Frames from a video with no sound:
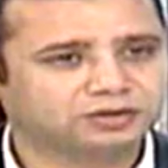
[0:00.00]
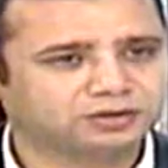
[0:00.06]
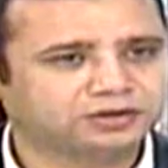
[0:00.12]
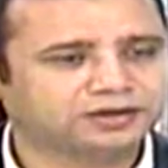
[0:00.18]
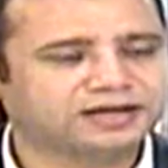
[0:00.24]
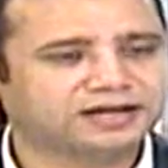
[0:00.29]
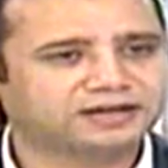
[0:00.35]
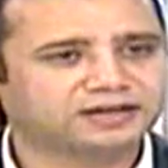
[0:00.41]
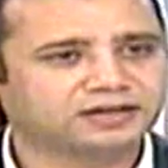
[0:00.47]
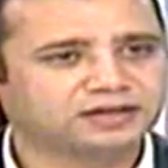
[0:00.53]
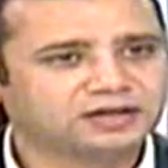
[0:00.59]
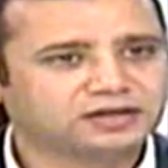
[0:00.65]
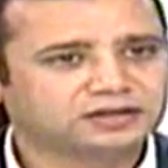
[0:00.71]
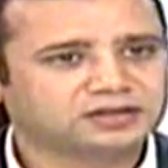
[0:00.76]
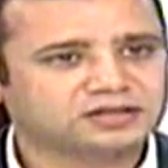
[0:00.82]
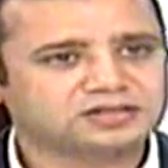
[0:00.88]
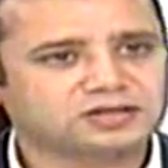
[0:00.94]
آه، يعني
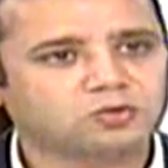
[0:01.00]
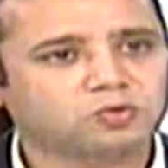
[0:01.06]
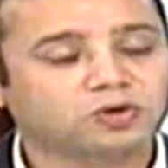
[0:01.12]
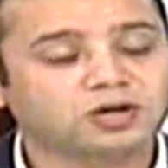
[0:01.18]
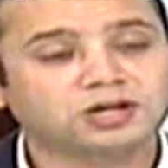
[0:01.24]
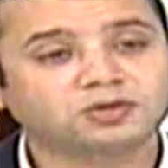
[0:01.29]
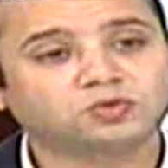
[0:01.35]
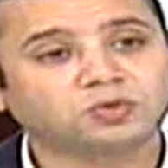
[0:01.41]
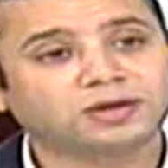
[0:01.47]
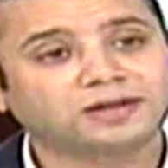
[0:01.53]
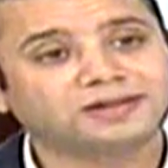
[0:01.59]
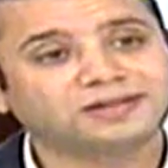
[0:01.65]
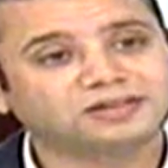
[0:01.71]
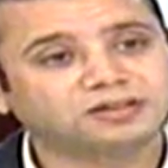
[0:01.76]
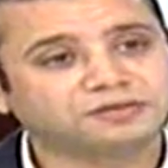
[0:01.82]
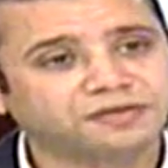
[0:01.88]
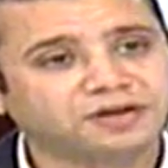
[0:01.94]
تصورات
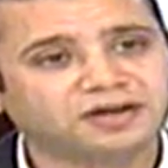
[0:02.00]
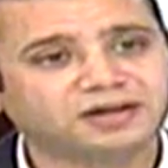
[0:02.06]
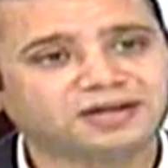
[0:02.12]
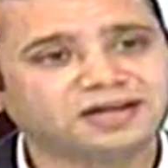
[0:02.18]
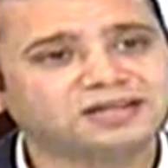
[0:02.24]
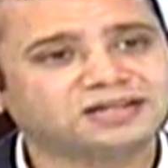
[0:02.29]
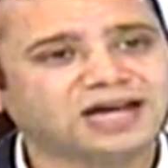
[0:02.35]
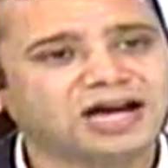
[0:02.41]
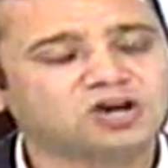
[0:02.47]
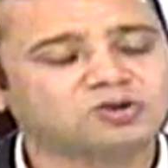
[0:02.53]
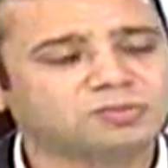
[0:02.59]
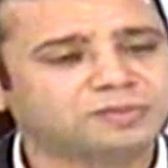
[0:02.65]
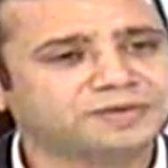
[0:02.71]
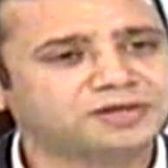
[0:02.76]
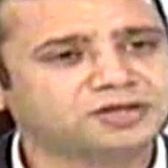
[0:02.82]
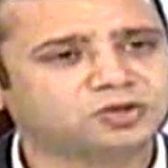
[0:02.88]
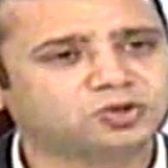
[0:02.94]
واتفاقيات تعاون
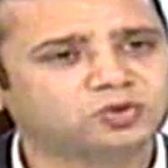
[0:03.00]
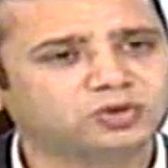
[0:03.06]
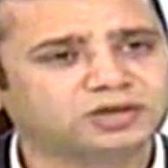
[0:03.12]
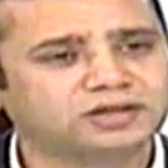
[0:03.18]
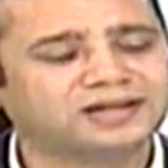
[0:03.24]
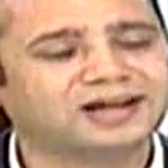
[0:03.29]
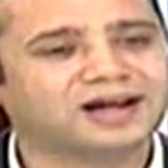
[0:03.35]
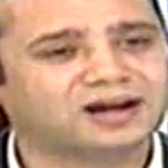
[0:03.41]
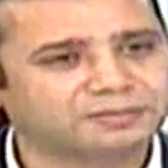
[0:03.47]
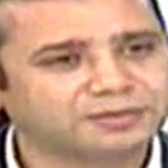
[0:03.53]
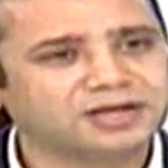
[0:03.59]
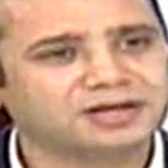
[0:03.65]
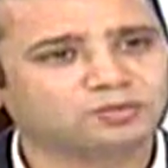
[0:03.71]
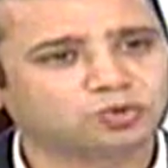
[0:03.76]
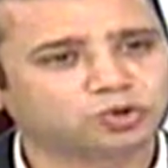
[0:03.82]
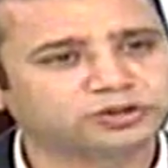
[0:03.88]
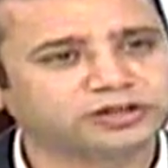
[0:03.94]
ما بين الدول
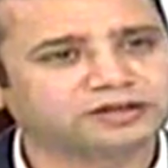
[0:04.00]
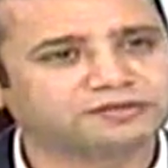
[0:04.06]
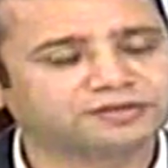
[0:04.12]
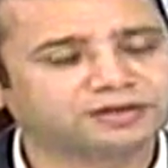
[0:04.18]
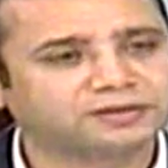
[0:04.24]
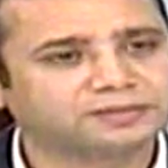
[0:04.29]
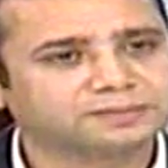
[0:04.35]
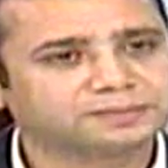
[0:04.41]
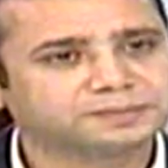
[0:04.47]
العربيه المختلفه